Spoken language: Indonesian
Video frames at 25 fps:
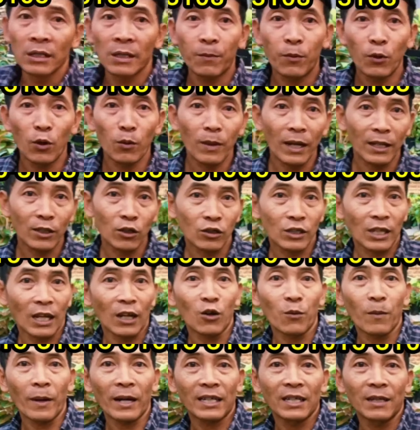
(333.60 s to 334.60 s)
Sebelum lanjut
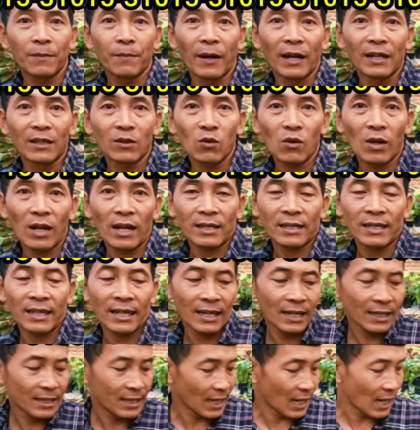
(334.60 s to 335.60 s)
jangan lupa dibantu like,
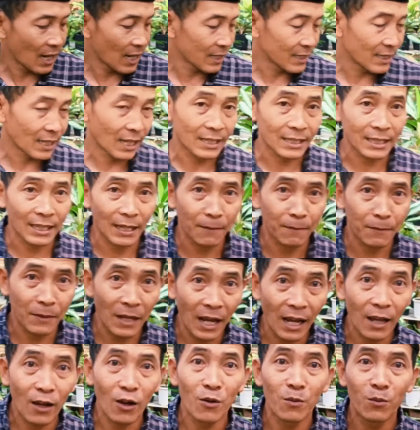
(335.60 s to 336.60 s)
share dan
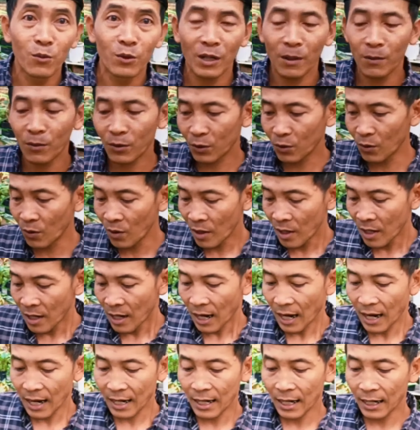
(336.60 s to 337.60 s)
subscribe-nya ya Om Bunda Bosku
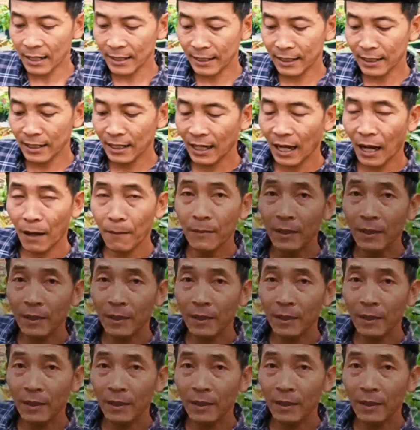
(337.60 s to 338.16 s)
agar channel